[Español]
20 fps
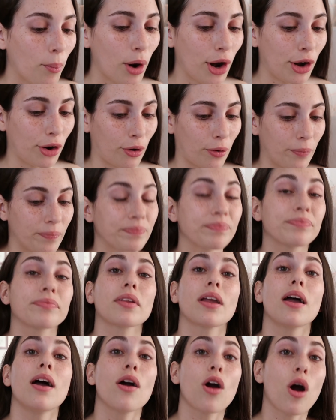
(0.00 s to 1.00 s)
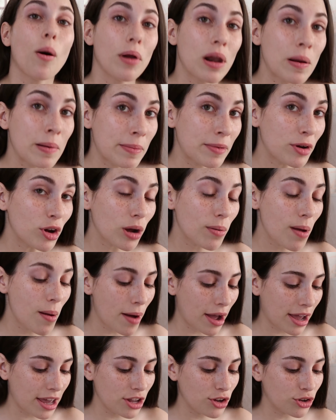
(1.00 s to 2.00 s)
Bueno, como lo primero que
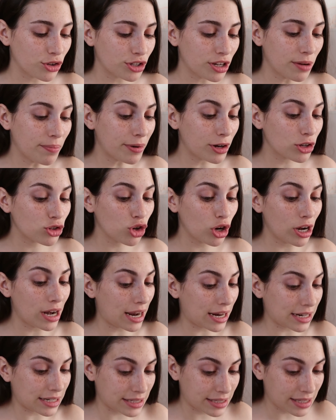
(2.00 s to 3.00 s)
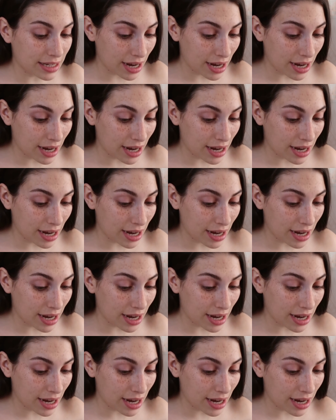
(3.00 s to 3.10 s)
me maquillo siempre son las